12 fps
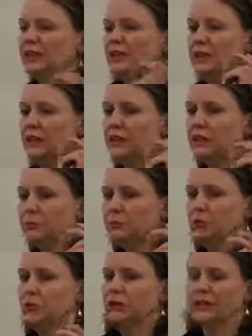avec des
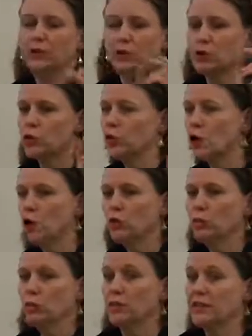clips de quelques
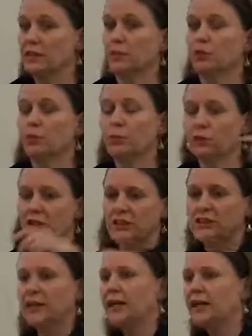secondes pour dire le prochain
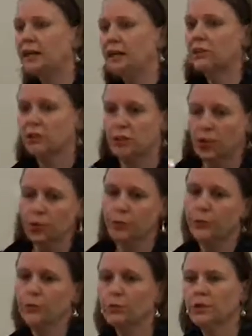tirage a
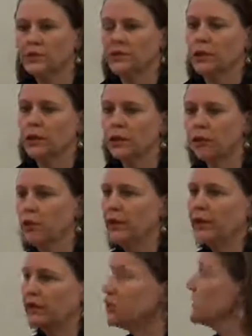lieu, etc.,
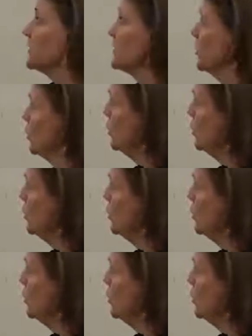courir la chance de.